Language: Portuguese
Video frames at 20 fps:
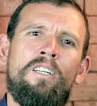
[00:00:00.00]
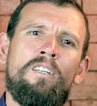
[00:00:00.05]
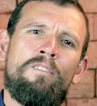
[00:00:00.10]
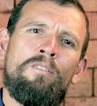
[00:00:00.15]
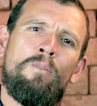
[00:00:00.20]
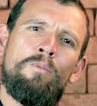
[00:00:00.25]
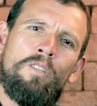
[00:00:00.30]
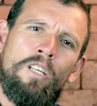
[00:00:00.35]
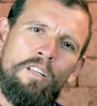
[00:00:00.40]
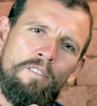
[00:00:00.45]

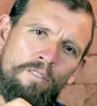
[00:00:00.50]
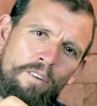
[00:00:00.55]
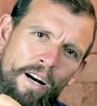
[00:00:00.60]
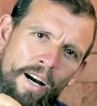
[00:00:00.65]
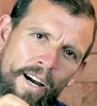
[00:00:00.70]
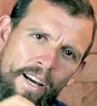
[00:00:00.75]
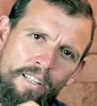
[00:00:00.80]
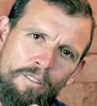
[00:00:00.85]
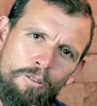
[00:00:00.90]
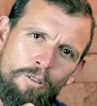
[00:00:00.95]
Vão ter
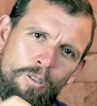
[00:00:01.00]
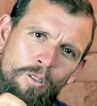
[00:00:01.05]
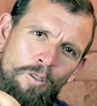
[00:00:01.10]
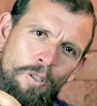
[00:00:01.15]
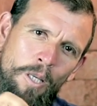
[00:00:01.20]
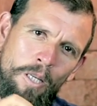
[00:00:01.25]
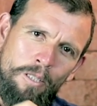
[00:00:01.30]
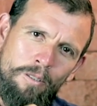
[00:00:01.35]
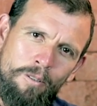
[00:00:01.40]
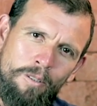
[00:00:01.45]
vários
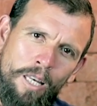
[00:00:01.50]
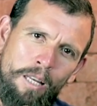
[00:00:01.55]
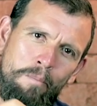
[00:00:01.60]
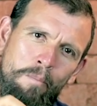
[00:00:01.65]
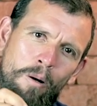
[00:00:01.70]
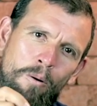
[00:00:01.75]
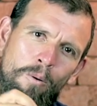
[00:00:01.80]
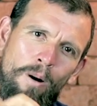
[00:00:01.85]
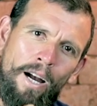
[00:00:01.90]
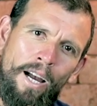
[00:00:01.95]
textos da
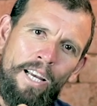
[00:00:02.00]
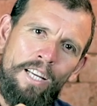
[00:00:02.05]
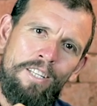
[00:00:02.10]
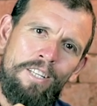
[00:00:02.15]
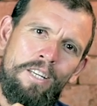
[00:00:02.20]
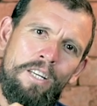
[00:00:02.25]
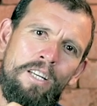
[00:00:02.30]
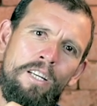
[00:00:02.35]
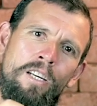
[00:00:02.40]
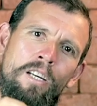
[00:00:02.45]
irmã
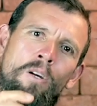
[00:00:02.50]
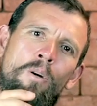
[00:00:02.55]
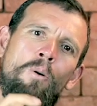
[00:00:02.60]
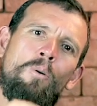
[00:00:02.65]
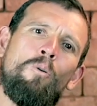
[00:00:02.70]
White